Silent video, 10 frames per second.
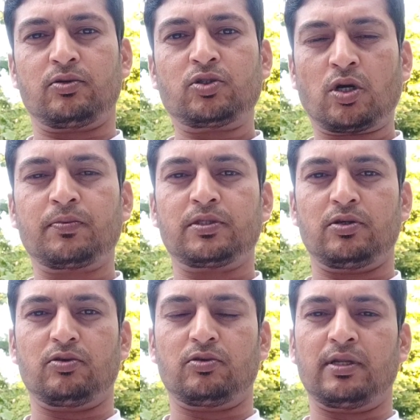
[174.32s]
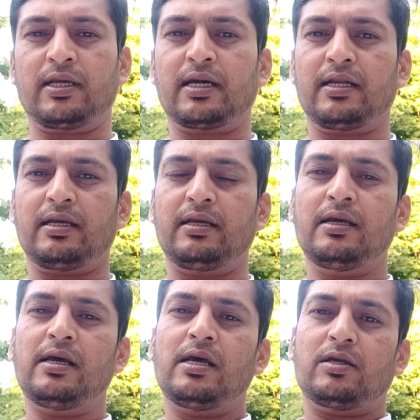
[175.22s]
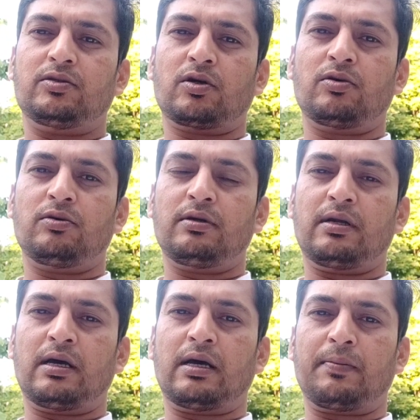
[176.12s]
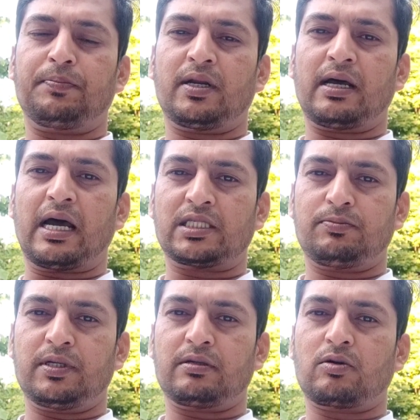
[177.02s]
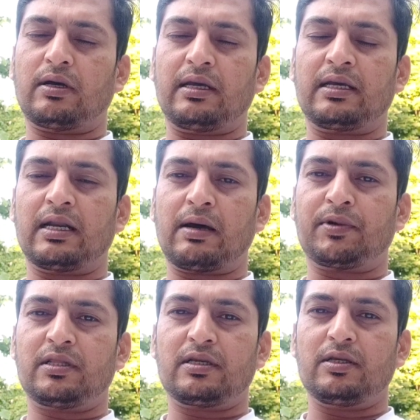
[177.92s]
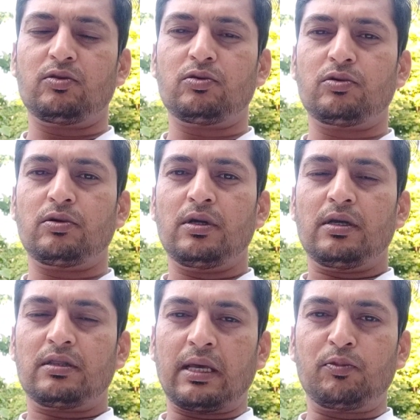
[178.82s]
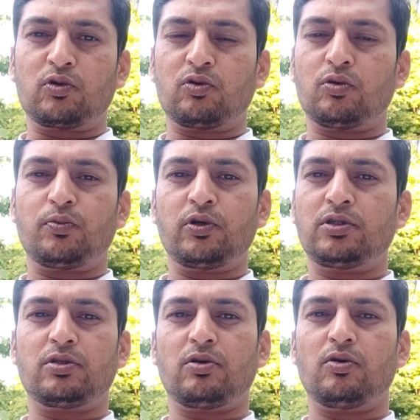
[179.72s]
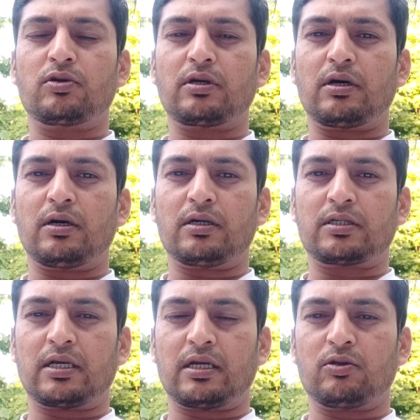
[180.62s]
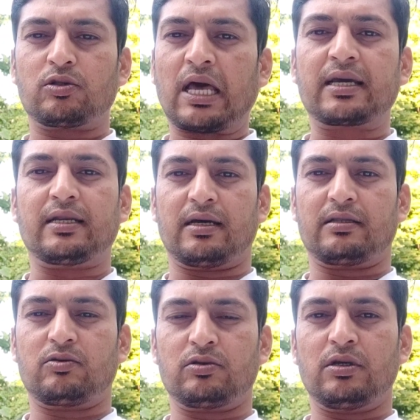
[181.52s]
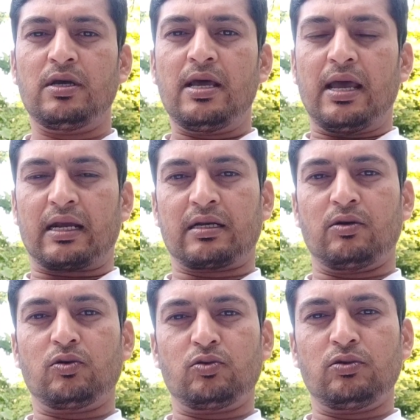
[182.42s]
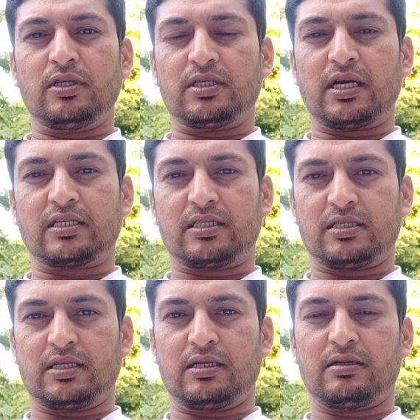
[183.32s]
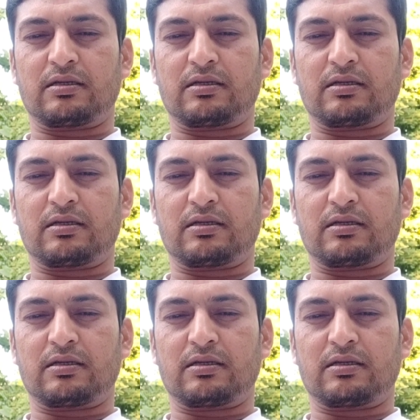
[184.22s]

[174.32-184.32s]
নতুন সব কিছু নতুন এখানে যখন আপনারা আসবেন এখানে আমাদের কিন্তু তেমন কোনো পরিচিত লোক সাধারণত থাকে না তো একটা নতুন দেশে আসতেছেন